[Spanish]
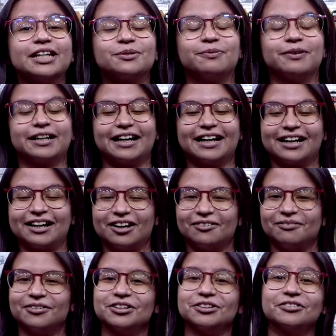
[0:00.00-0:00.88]
esperar
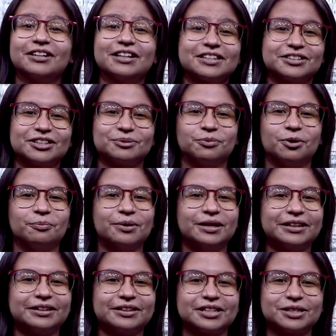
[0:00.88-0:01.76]
como yo en estos
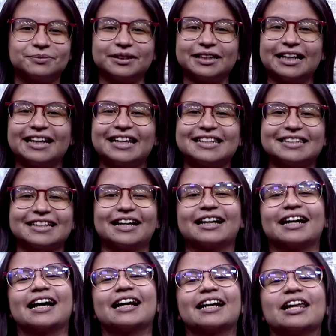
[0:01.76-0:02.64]
momentos, vayan a
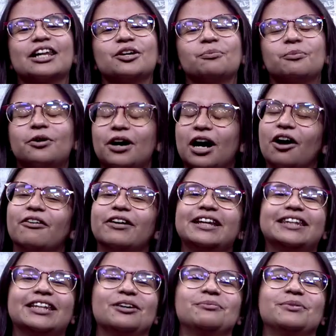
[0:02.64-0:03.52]
descargar la demo
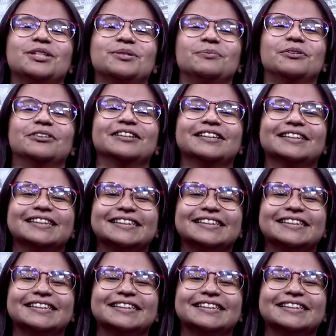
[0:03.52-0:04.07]
ahorita mismo.